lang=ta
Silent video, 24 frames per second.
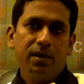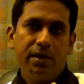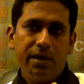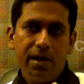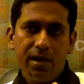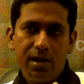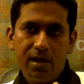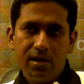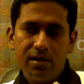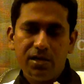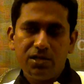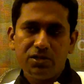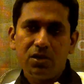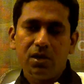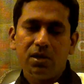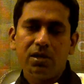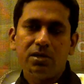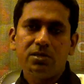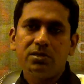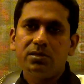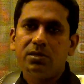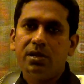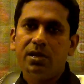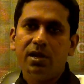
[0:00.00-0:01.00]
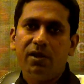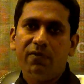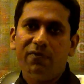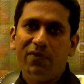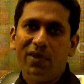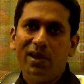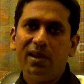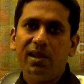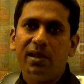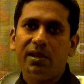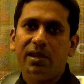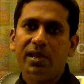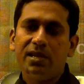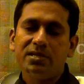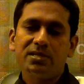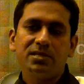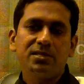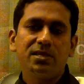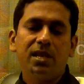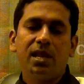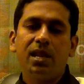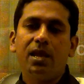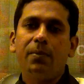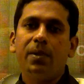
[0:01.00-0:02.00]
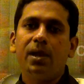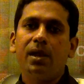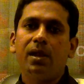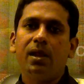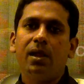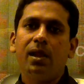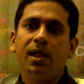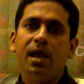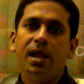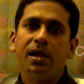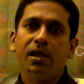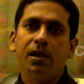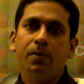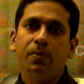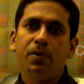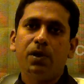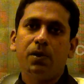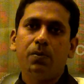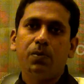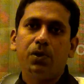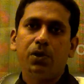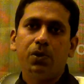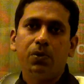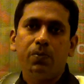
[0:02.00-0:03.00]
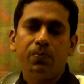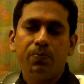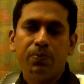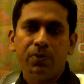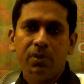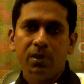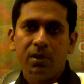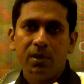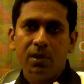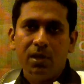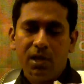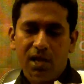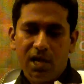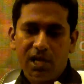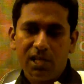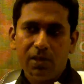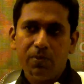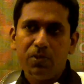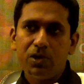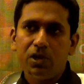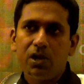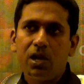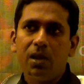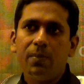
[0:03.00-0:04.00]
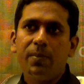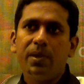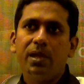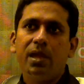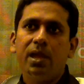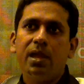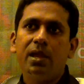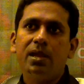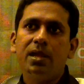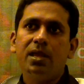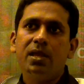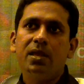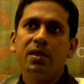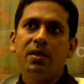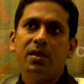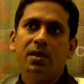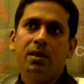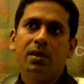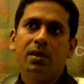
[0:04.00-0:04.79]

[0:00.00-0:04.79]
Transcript: ரீனல் டிசார்டர்ஸ் ரீனல் ஃபெயிலியர் கேசஸ் எல்லாமே எங்களால் ஹேண்டில் பண்ண முடியும் அது மட்டும் இல்லாமல் எனி